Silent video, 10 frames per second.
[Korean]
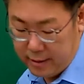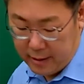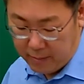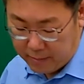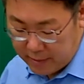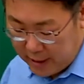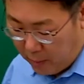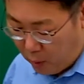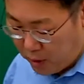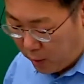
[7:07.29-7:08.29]
다음
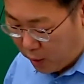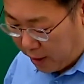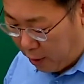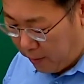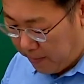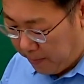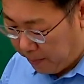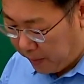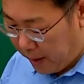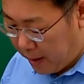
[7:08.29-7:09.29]
4번 문제 볼까요?
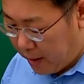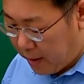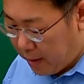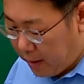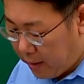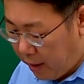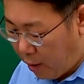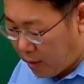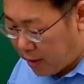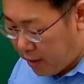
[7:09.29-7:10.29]

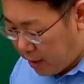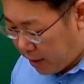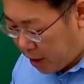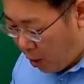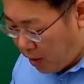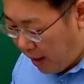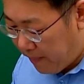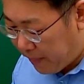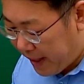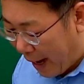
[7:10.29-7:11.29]
다음은
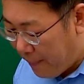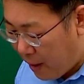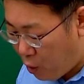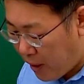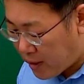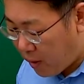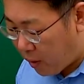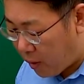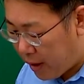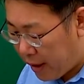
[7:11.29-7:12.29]
경남
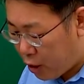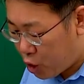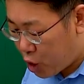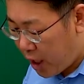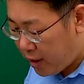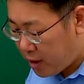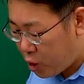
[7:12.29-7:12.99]
남해군에서 최근